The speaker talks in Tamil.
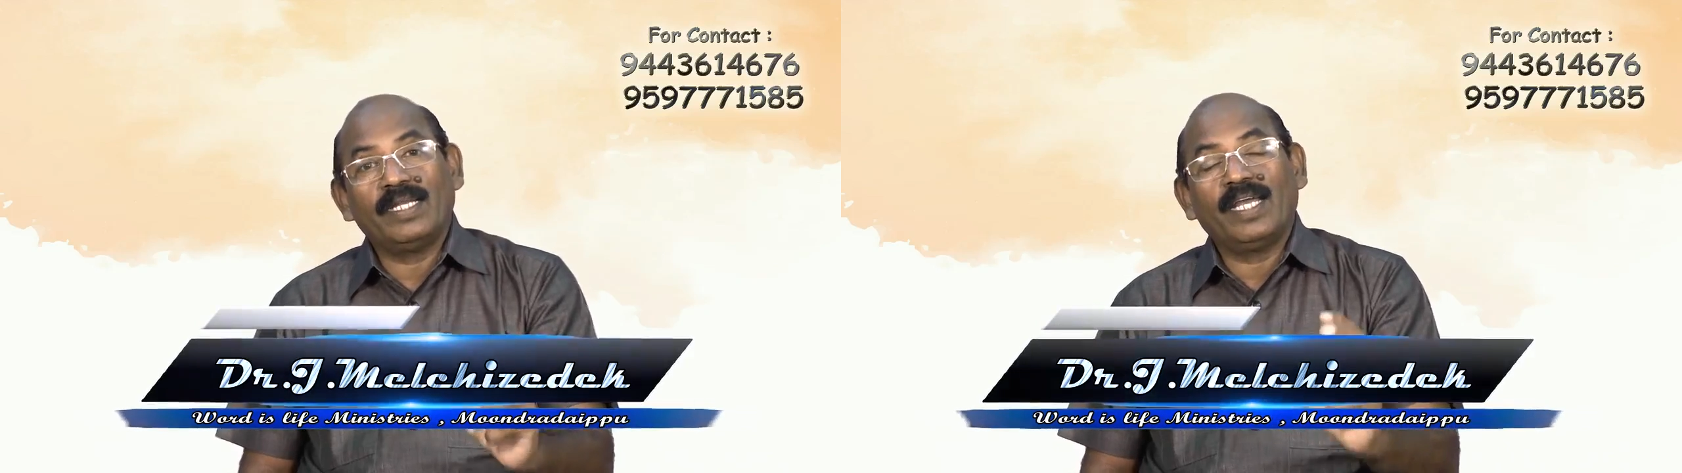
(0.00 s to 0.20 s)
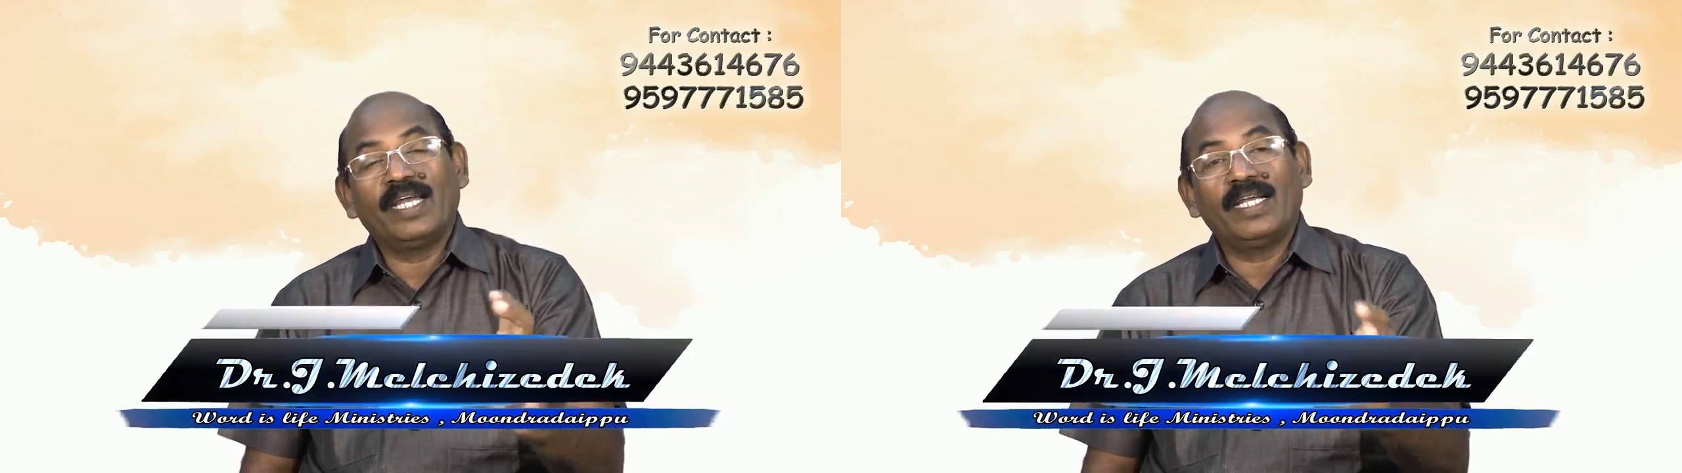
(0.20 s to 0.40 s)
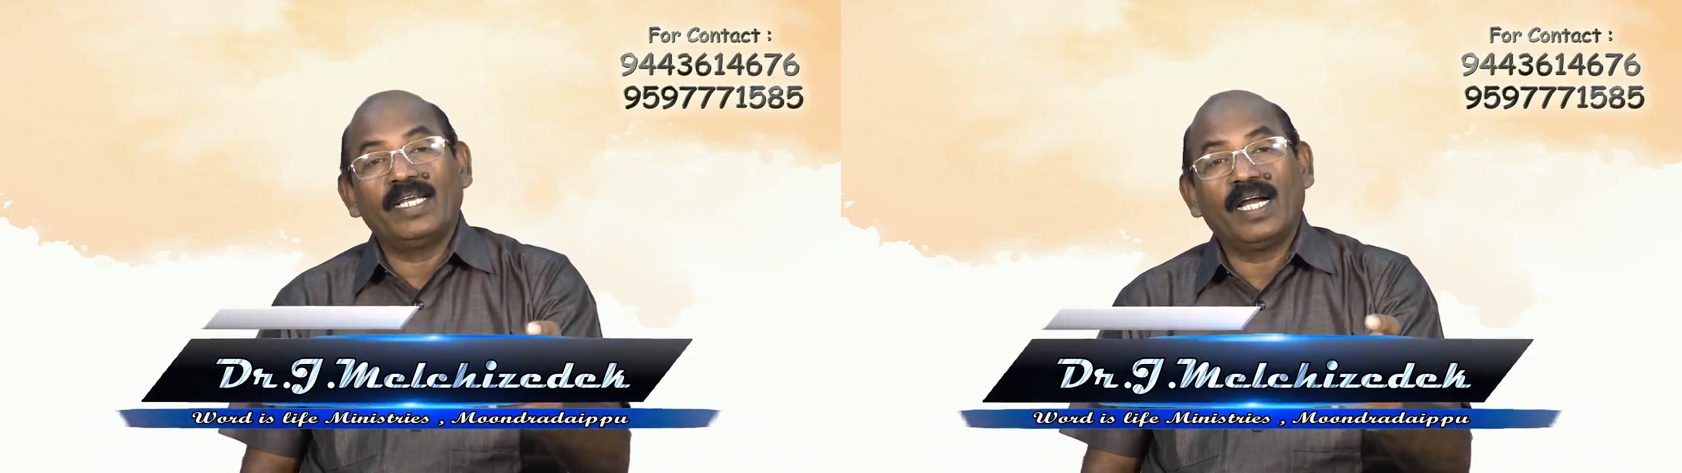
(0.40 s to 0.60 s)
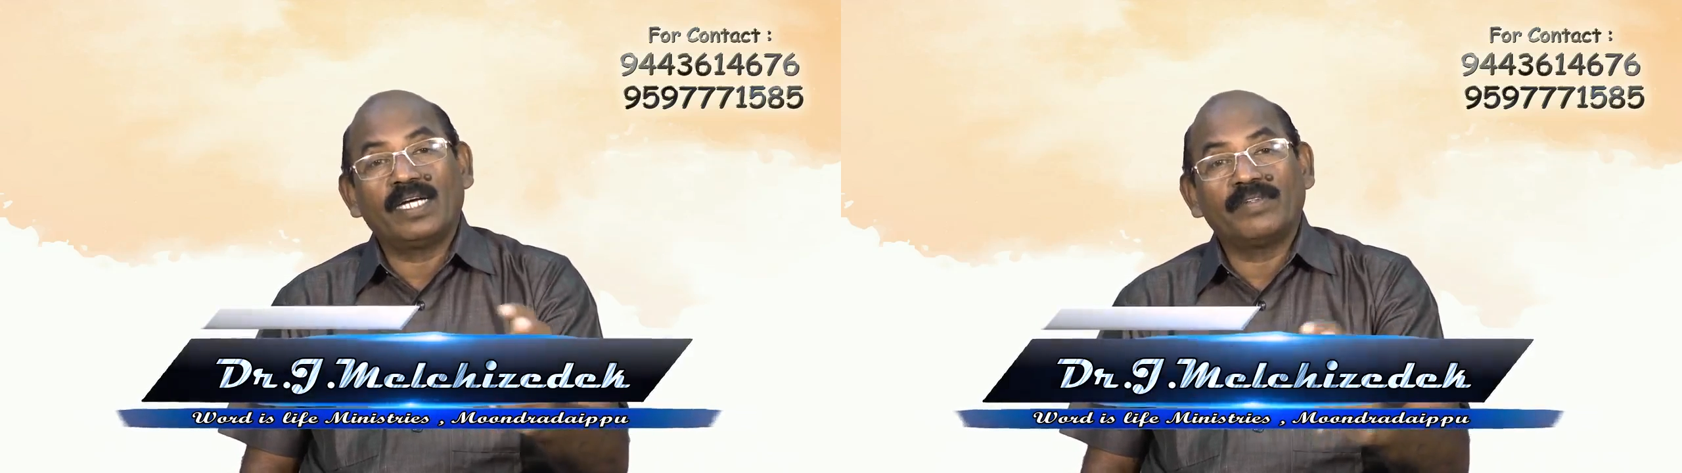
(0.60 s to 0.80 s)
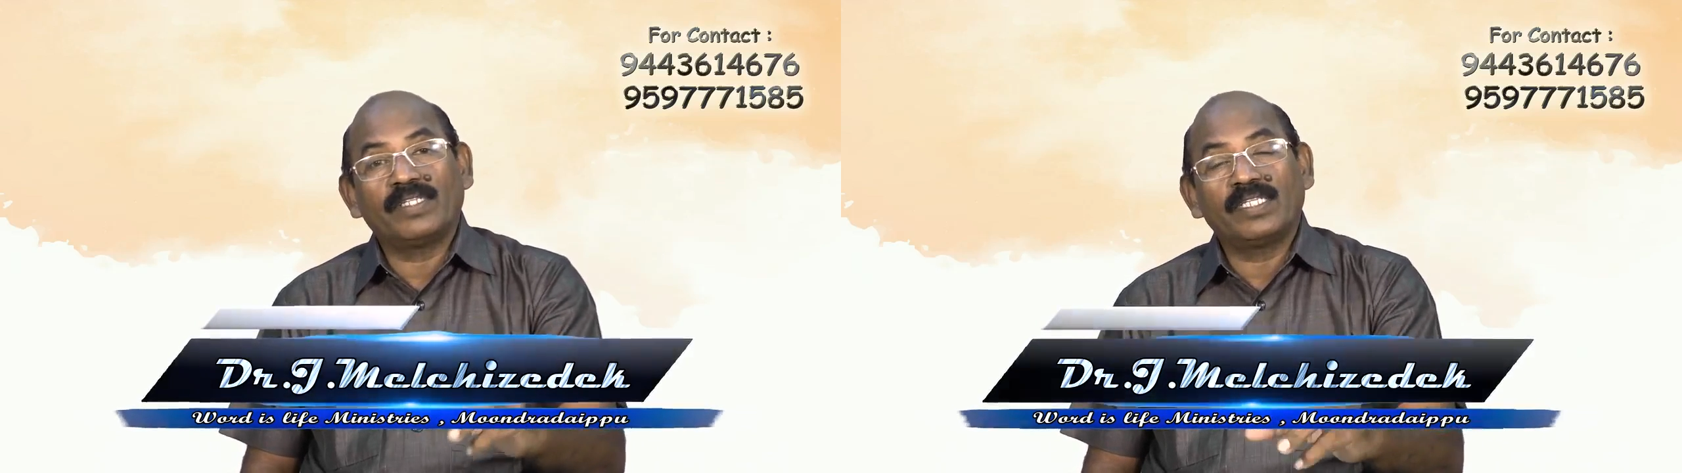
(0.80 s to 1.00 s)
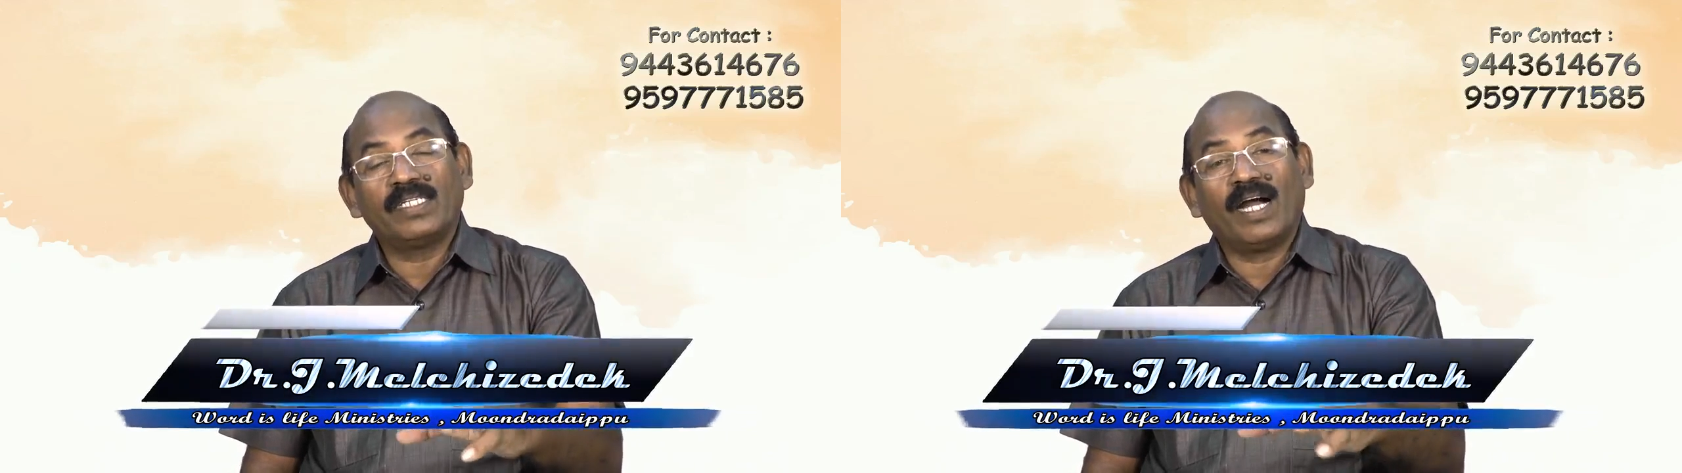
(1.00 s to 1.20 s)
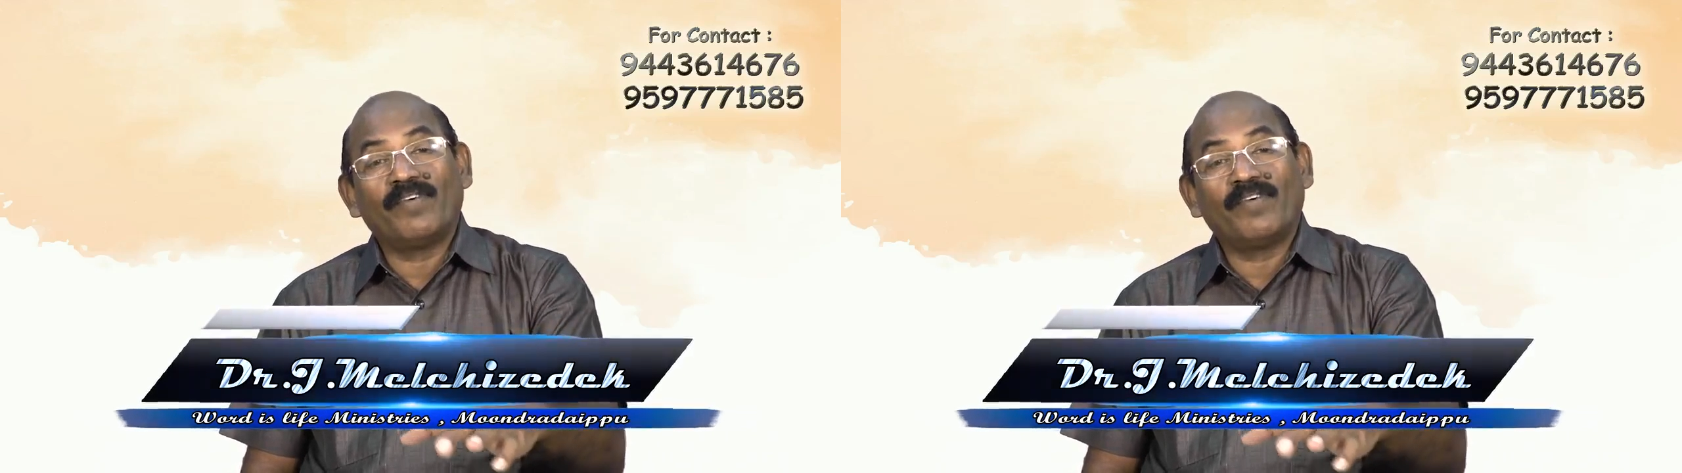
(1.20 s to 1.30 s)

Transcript: நேரடியாக வந்து